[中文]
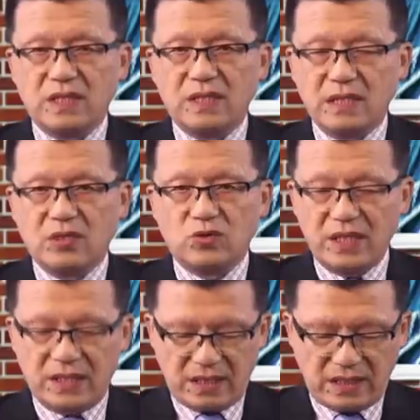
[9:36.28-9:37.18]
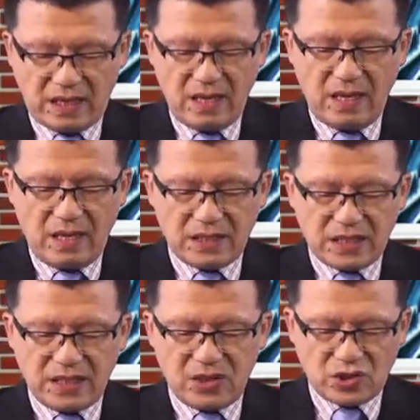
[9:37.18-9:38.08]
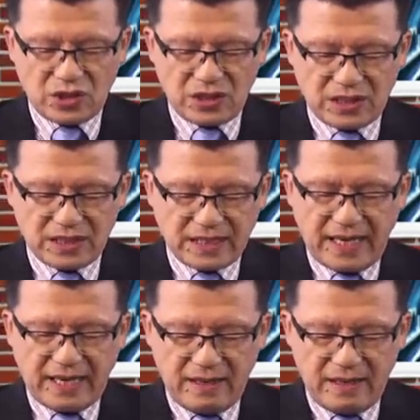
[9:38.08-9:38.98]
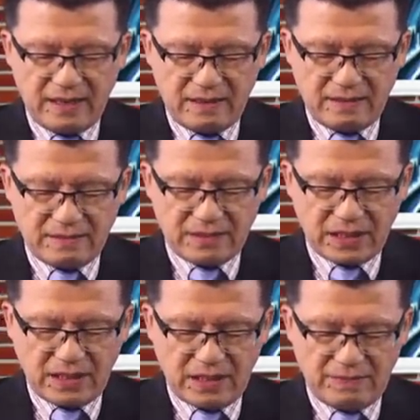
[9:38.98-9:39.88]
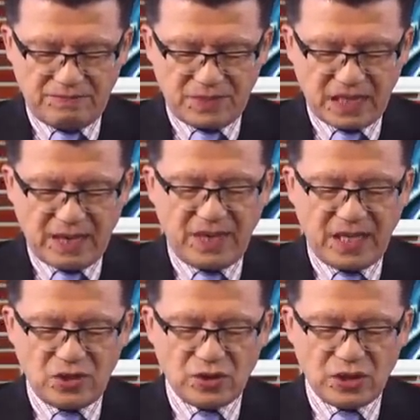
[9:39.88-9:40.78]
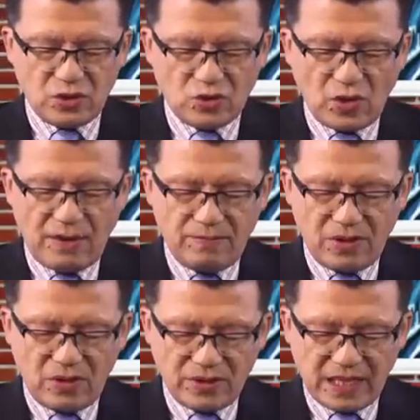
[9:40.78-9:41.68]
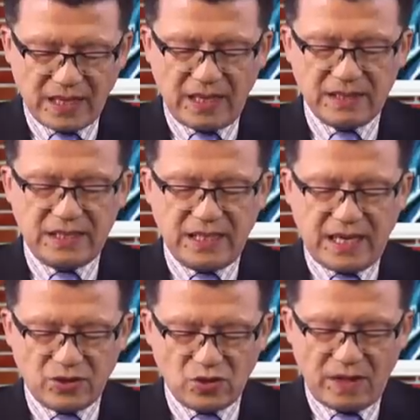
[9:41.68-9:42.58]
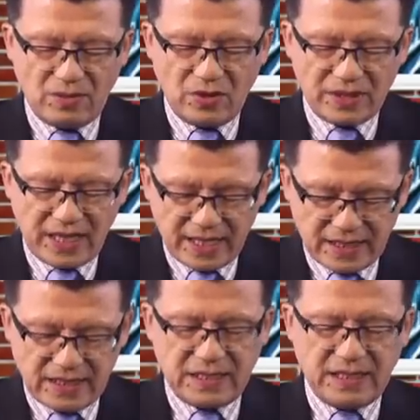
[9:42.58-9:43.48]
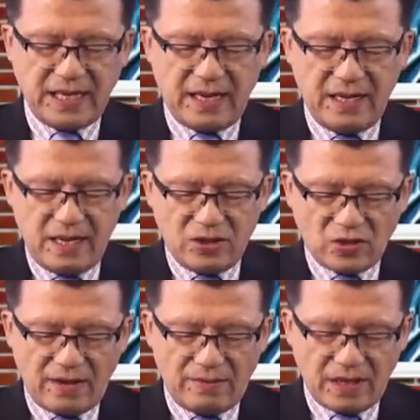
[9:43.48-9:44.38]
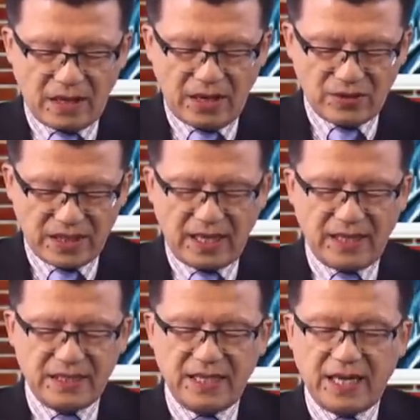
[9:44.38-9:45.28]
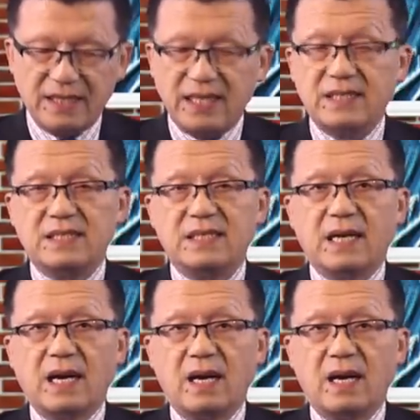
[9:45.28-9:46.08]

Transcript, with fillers: 的这个罪行呢，其实是在这个前边就是串谋银行欺诈、串谋电信欺诈、串还有银行欺诈、电信欺诈。